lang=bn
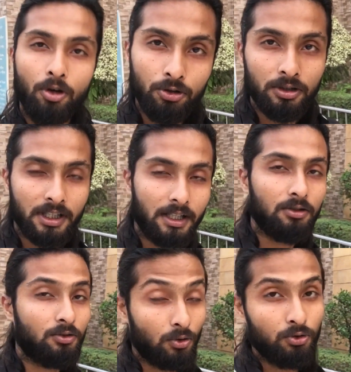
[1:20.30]
বন্ধ থাকে
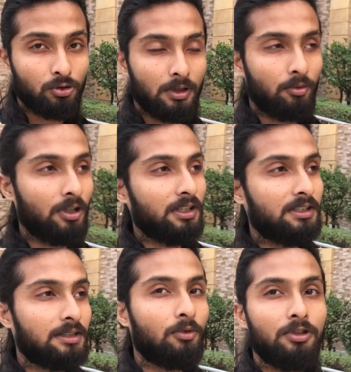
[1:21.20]
কোন সময় বলে
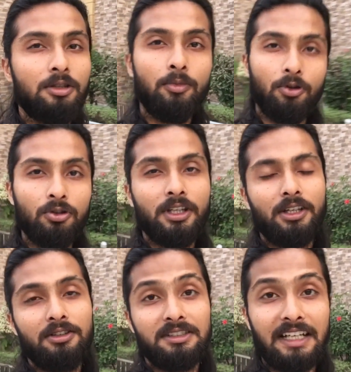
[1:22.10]
দিচ্ছি মন্দির বন্ধ থাকে
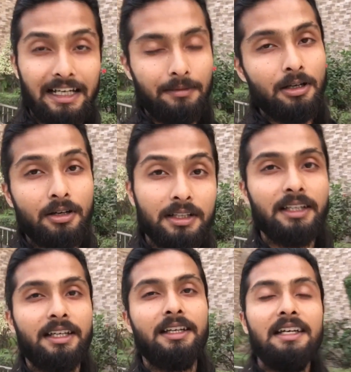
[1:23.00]
হচ্ছে সাড়ে বারোটা
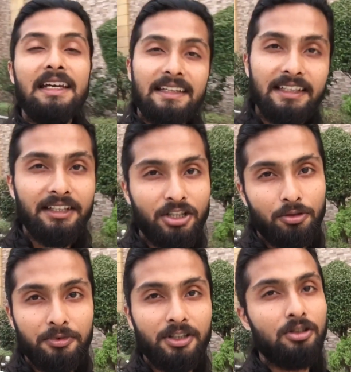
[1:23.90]
থেকে তিনটে
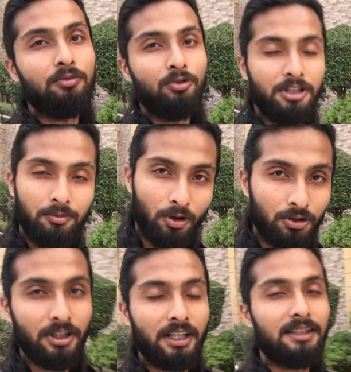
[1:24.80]
অবধি কিন্তু মন্দির বন্ধ
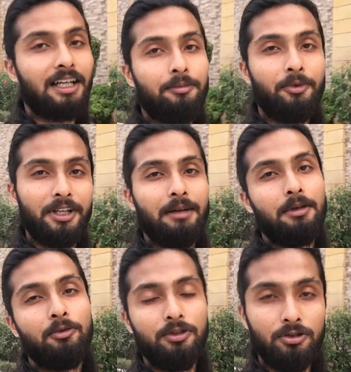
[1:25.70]
থাকে তারপরে
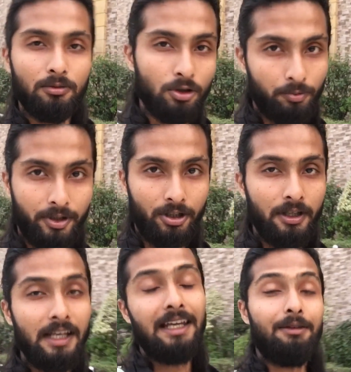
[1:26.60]
আবার মন্দির তোমার ওপেন হয়
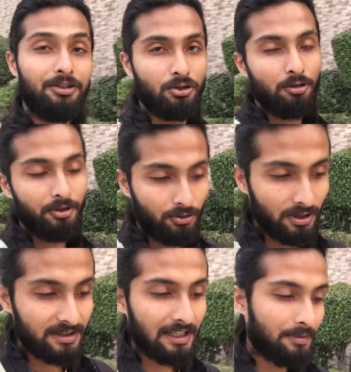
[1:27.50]
এবার চলো
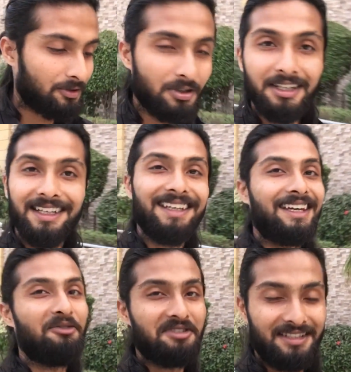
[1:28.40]
ভেতরে যাই ভেতরে গিয়ে
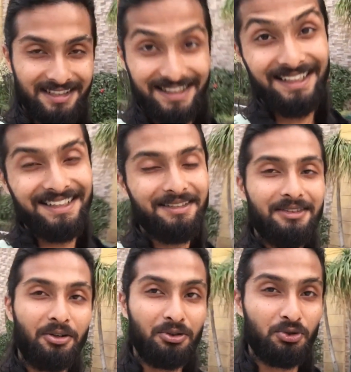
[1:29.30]
কেমন সিন
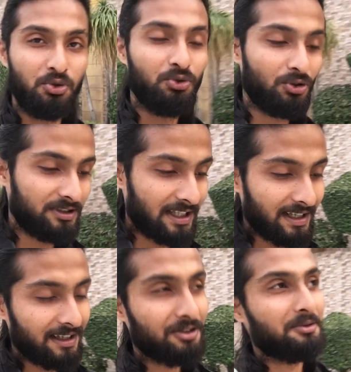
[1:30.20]
কত সুন্দর
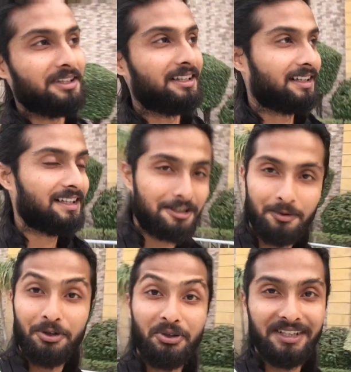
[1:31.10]
জায়গাটা তোমাদের এখানে
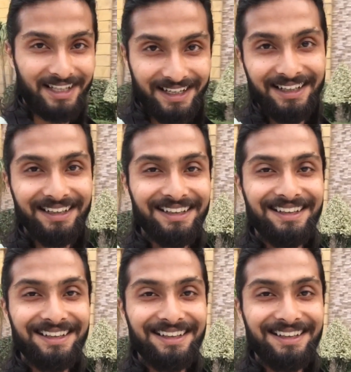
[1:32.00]
এক্সপ্লোর করে দেখাই